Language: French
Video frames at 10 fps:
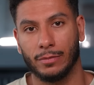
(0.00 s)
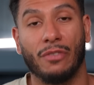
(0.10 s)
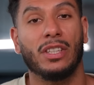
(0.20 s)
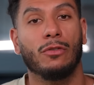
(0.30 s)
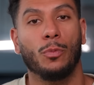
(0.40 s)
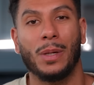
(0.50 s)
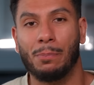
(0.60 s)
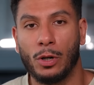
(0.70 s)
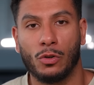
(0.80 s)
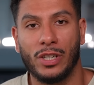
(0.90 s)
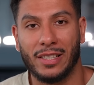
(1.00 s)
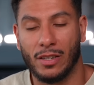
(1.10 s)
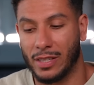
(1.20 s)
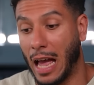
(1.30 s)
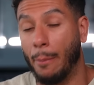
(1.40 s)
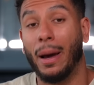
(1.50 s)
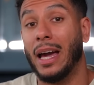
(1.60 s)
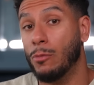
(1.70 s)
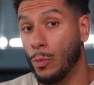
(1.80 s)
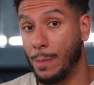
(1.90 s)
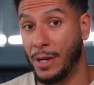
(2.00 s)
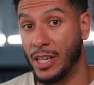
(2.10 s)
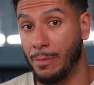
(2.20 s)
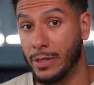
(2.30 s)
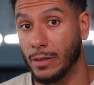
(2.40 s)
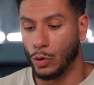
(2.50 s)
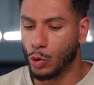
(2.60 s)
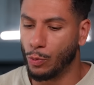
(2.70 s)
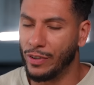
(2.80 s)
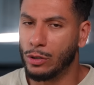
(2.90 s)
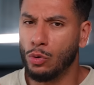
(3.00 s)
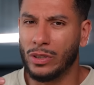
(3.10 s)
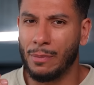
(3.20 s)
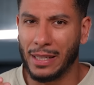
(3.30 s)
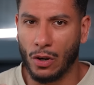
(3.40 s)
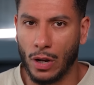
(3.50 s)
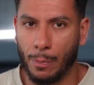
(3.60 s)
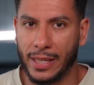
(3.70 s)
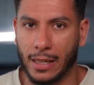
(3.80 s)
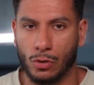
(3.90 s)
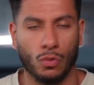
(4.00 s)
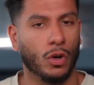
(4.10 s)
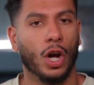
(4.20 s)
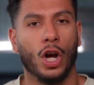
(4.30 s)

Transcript: J'avais développé de bonnes connaissances après mon BPGEPS, donc je pouvais toutes les mettre en application.